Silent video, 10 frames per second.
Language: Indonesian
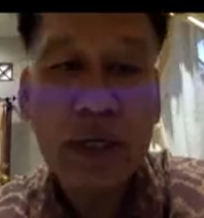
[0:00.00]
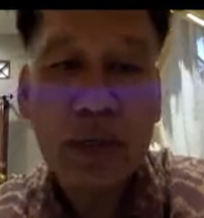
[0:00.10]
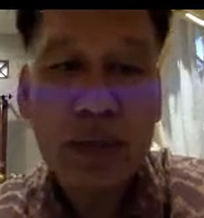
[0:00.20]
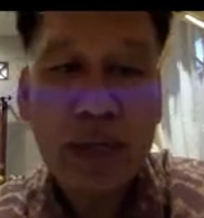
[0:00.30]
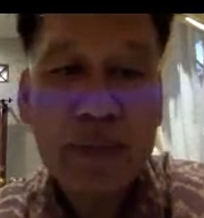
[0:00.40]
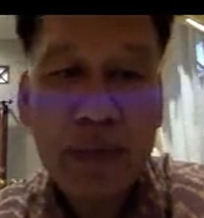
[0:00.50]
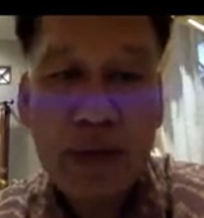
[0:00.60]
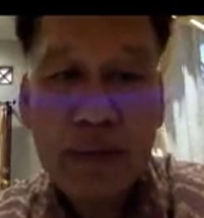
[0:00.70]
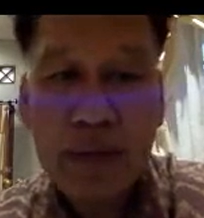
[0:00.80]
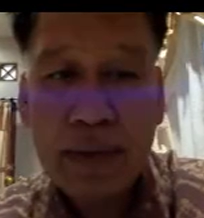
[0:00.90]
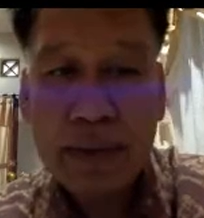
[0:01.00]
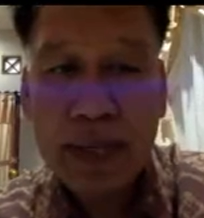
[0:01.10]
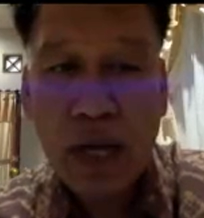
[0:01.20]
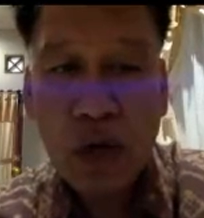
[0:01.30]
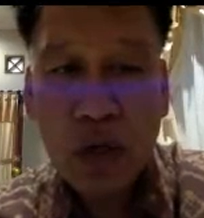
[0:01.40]
gitu ya.
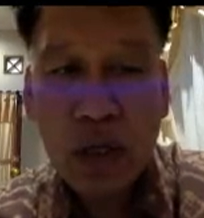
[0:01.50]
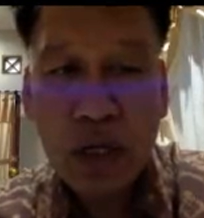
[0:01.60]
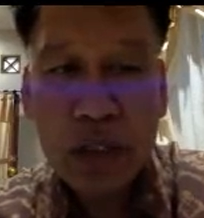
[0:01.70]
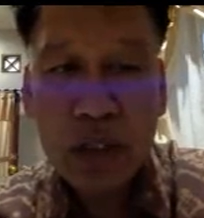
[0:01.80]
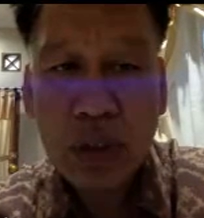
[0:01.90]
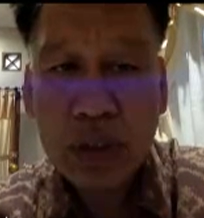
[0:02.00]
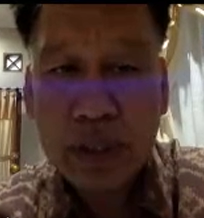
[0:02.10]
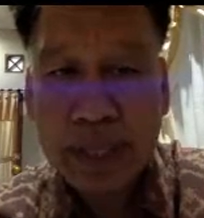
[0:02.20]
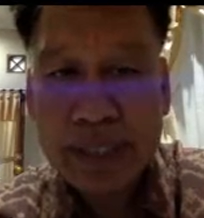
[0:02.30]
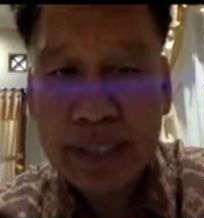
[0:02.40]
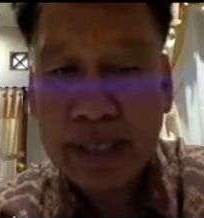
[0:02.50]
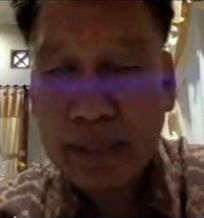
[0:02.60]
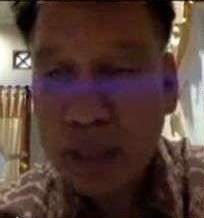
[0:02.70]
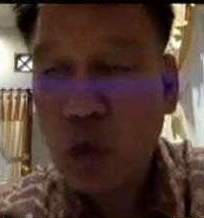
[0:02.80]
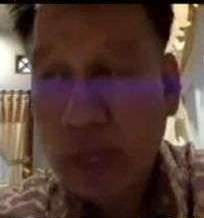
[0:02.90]
Namanya acute cancer,
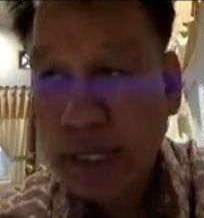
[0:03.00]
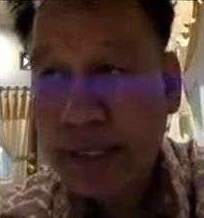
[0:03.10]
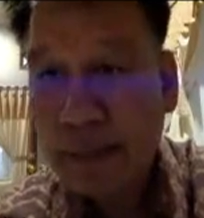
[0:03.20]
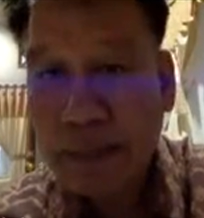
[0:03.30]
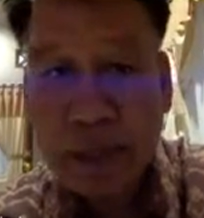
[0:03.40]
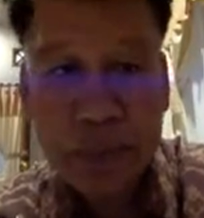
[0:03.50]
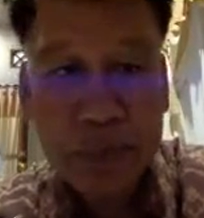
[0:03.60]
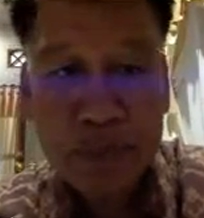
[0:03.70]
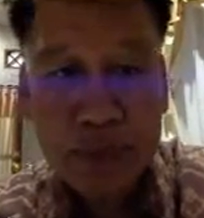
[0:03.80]
tapi dicurigai dari paru.